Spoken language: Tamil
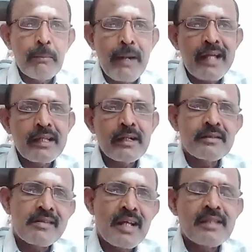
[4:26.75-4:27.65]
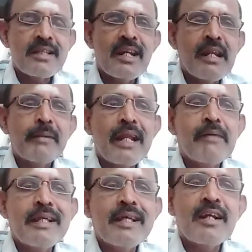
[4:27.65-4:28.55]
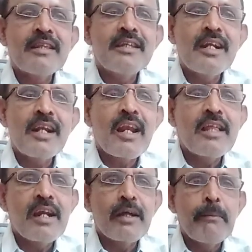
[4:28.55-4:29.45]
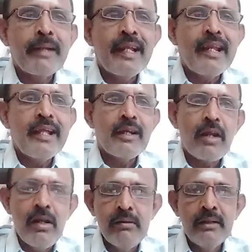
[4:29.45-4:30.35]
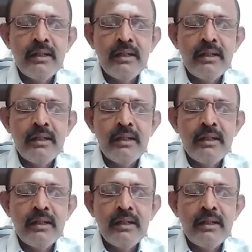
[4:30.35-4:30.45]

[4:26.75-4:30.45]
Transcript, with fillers: பாதக ஸ்தானத்தில் இல்லாமல் நல்லபடியாக நடந்ததுன்னா நல்லது நடக்கும் இல்லை என்றால்